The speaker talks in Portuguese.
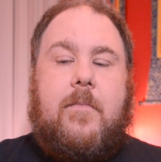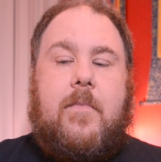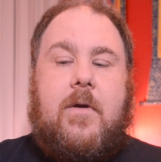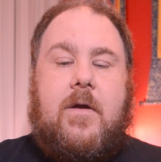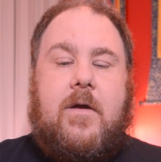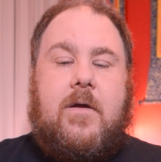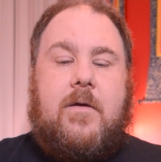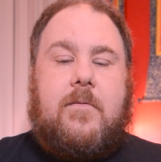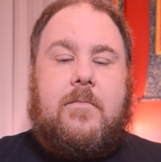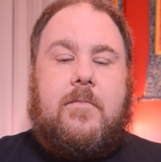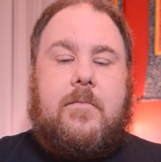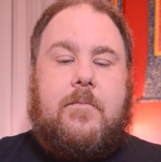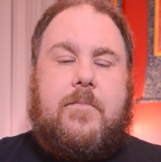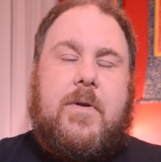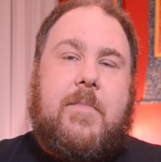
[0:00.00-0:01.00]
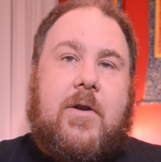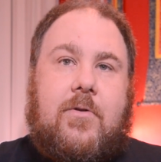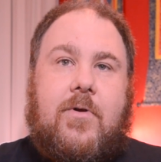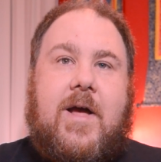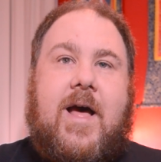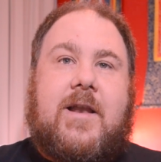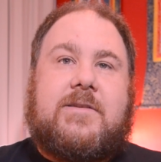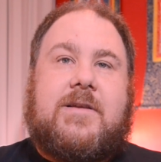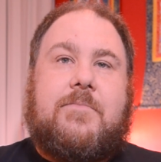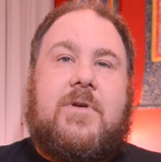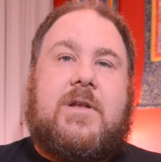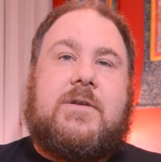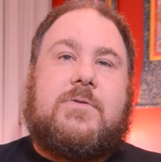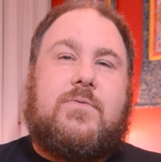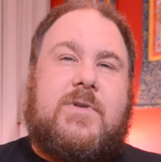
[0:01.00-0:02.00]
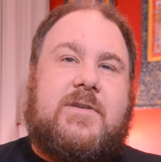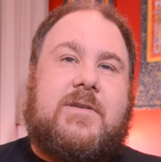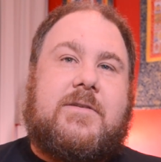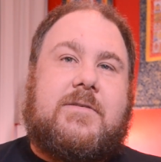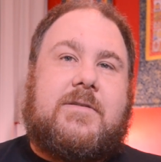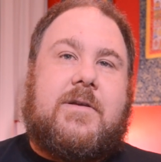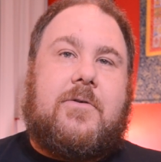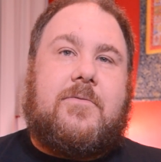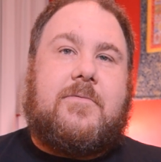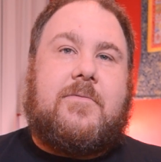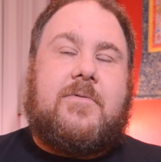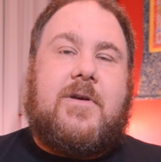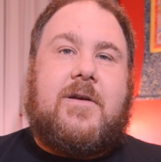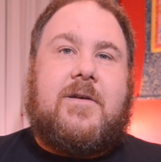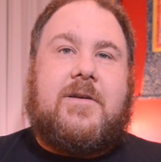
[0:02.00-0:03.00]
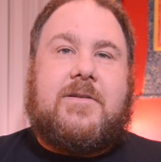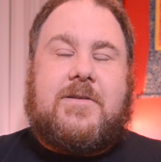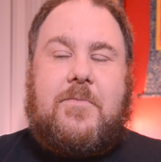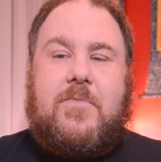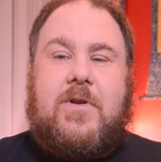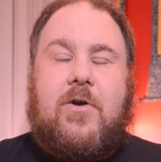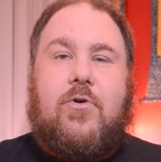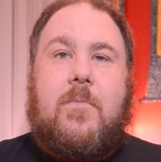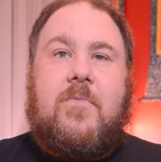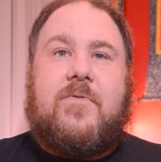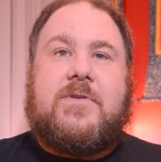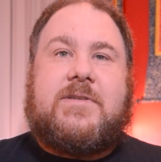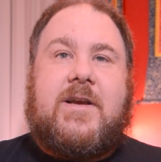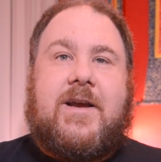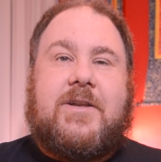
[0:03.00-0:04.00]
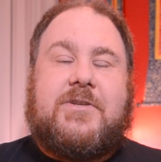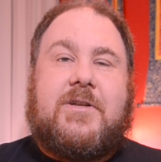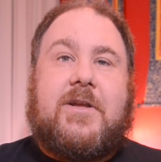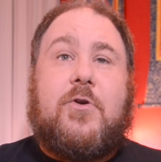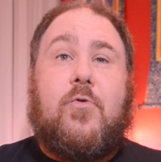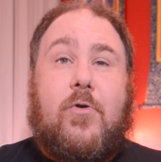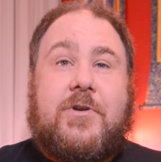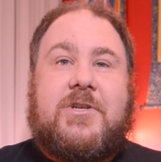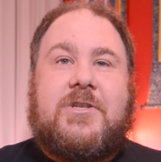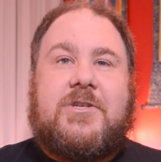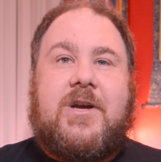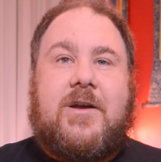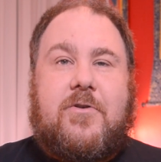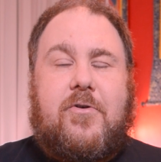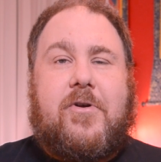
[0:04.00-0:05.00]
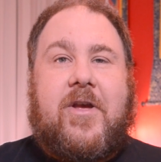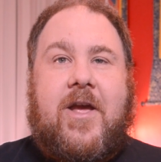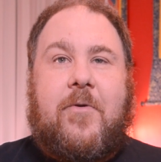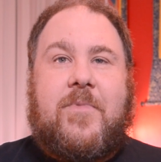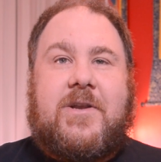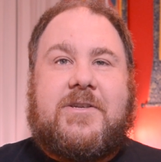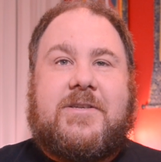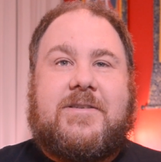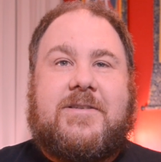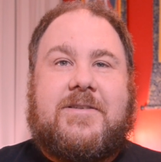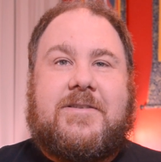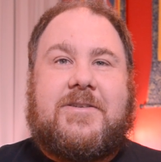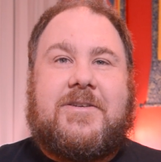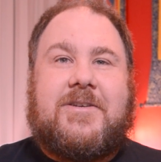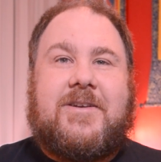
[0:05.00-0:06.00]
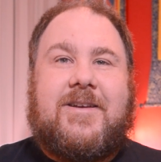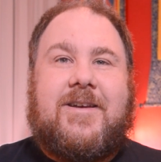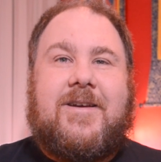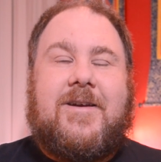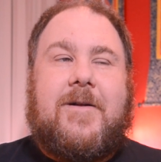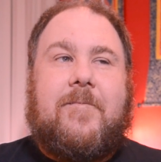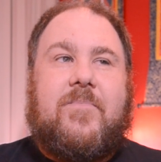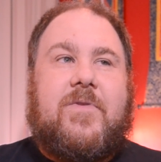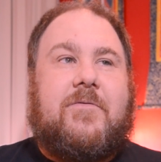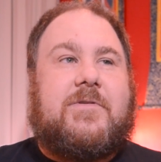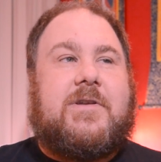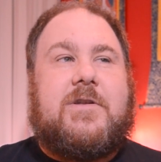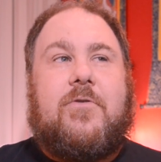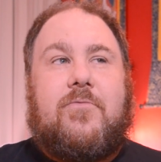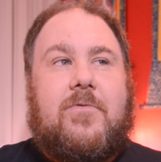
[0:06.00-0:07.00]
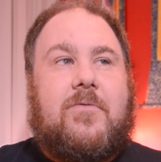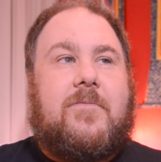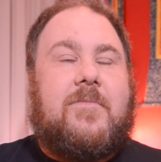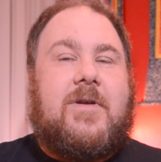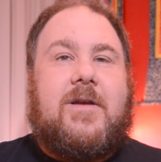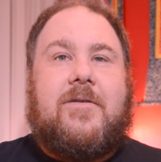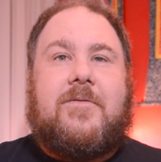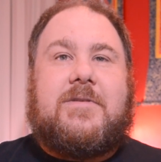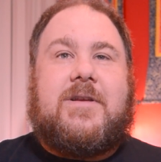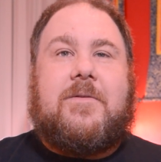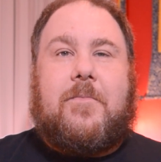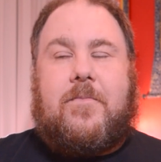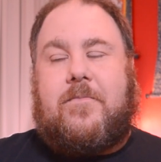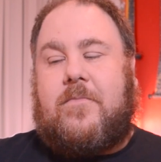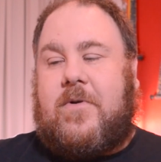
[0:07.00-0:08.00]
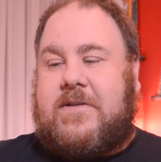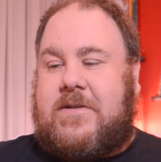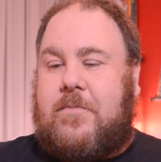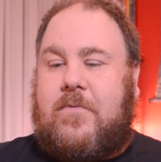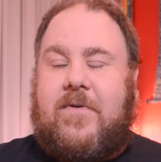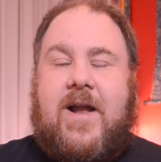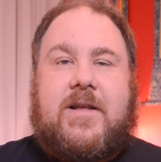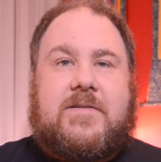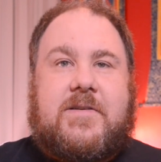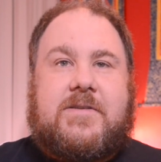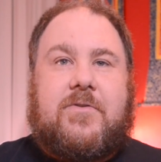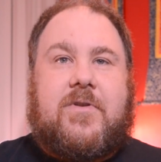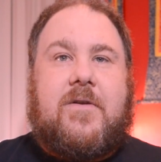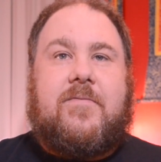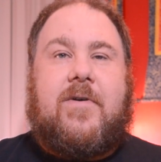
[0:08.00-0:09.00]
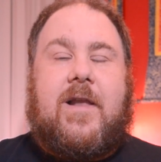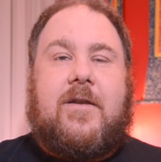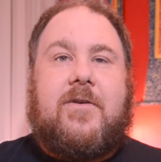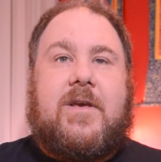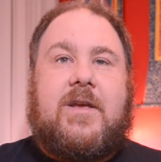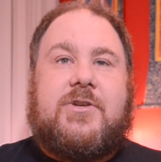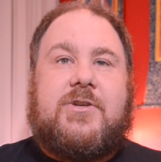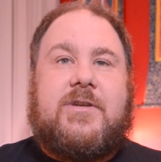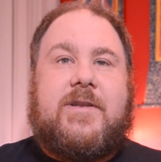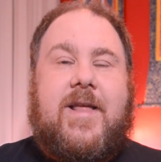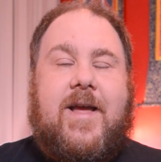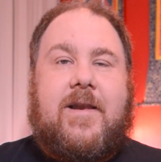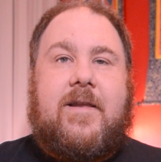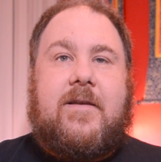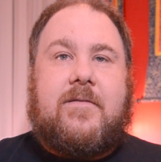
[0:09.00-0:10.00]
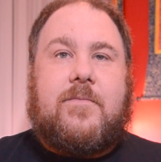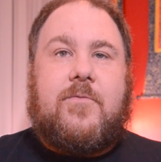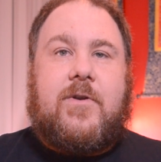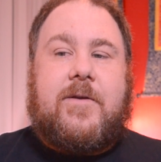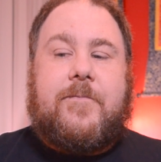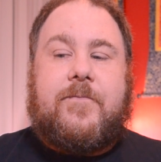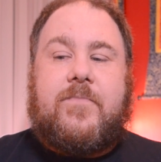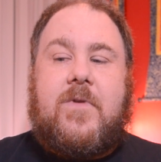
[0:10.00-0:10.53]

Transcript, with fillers: Uh, primeiro lugar, examina a sua isenção. Examina como você acredita que o cotidiano é o que realmente existe. Você não. Você, por exemplo, várias vezes eu tenho falado aqui de idealismo, né?